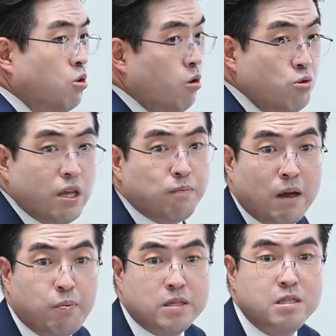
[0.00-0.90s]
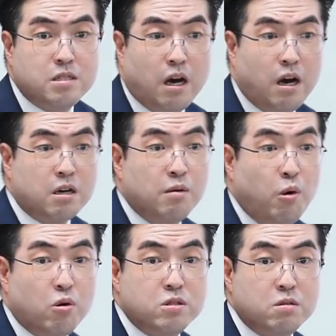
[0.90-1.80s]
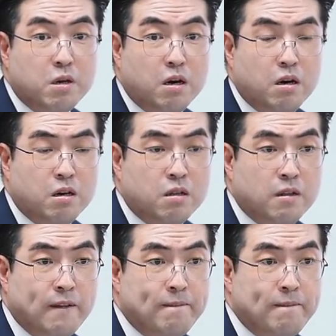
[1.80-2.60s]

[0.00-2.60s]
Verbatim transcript: 너무 답답해, 진짜. 그거 보고 있으면.